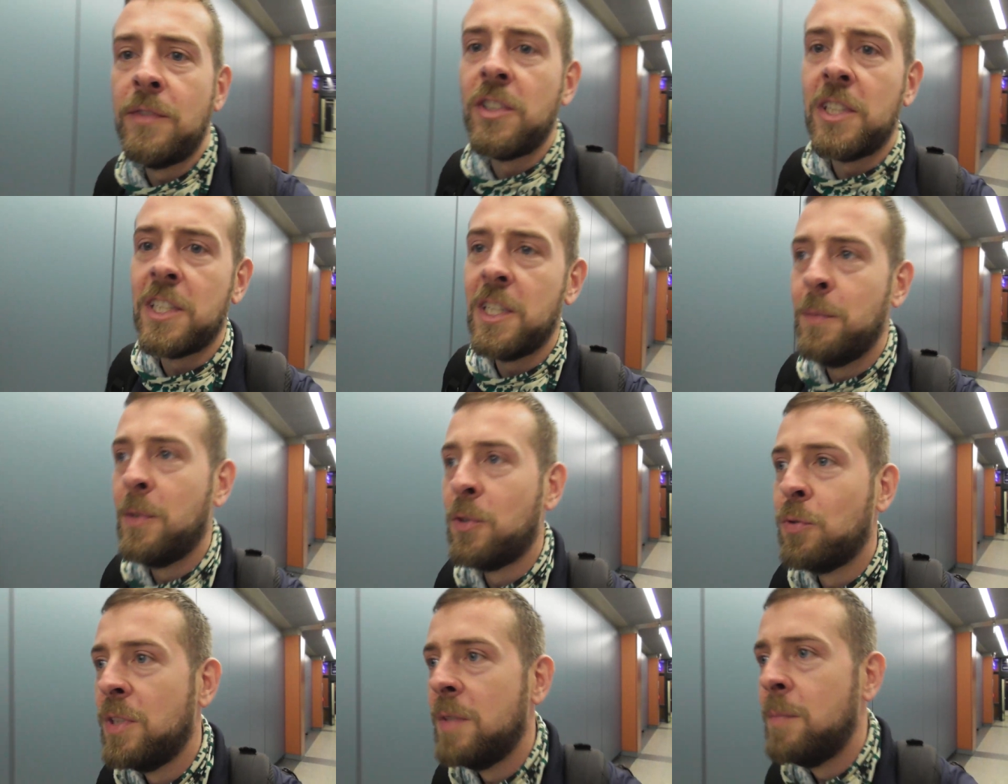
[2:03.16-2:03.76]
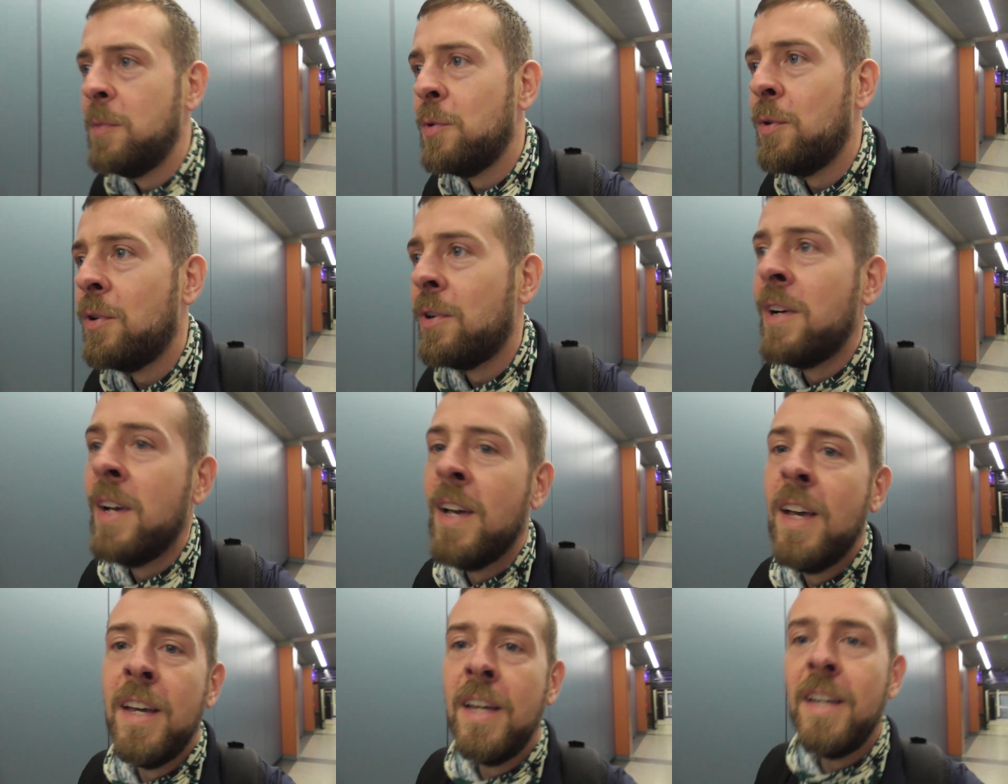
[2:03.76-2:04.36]
wcześniej mnie tu nie
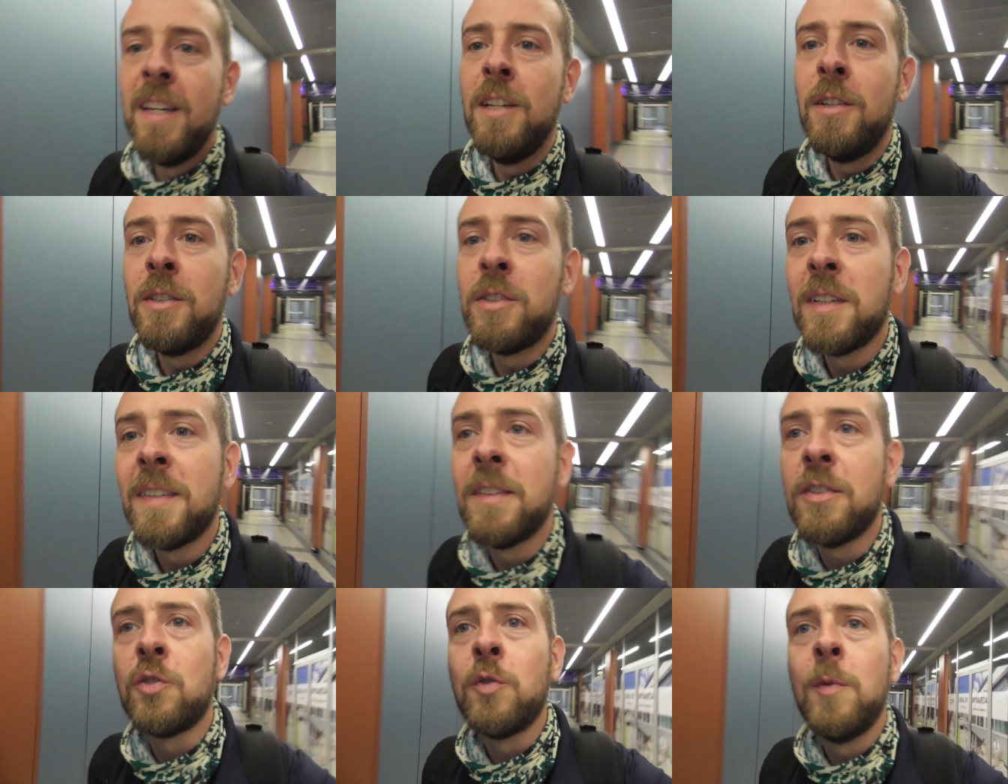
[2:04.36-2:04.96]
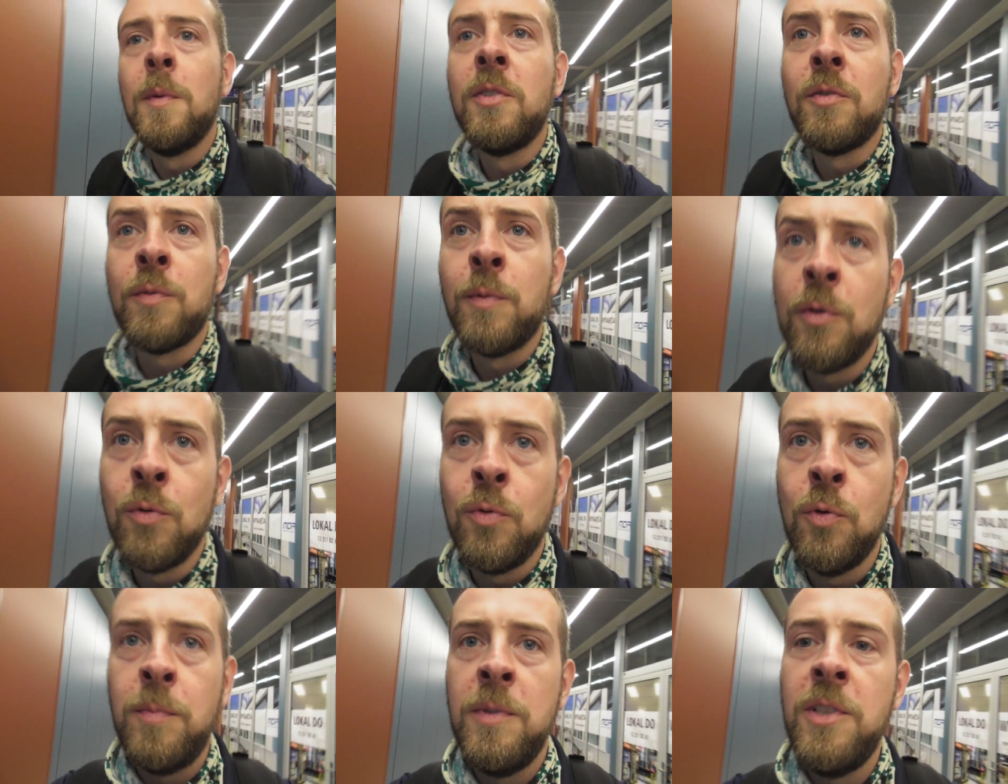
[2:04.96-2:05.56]
było i się zdarzyło już
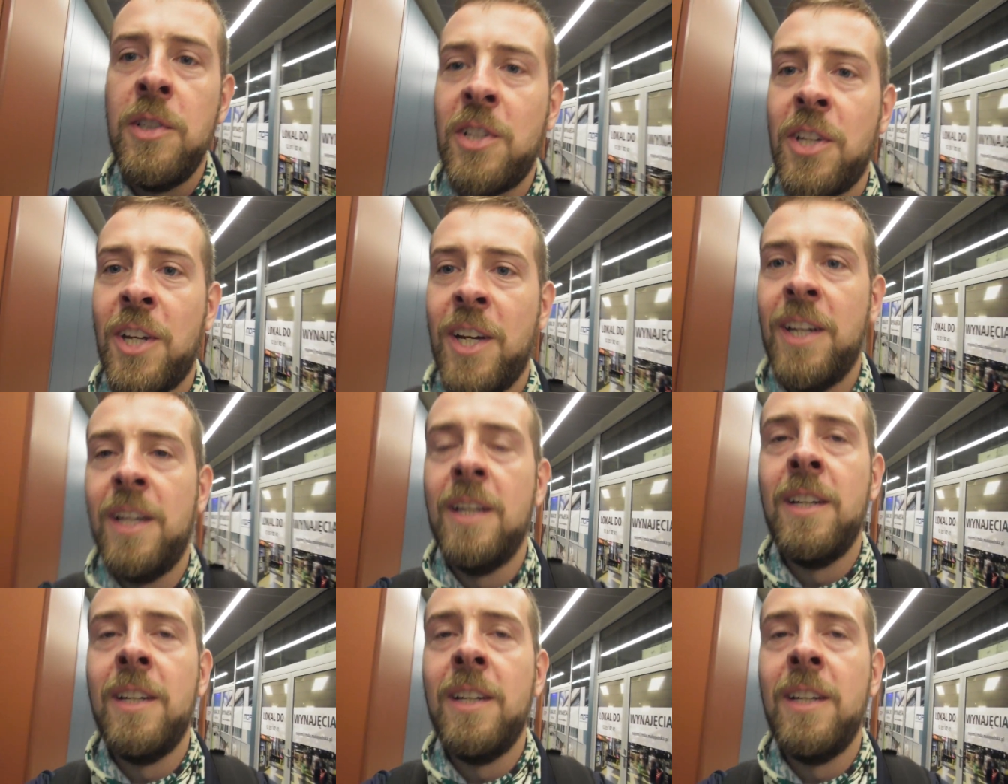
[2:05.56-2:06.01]
pogubić.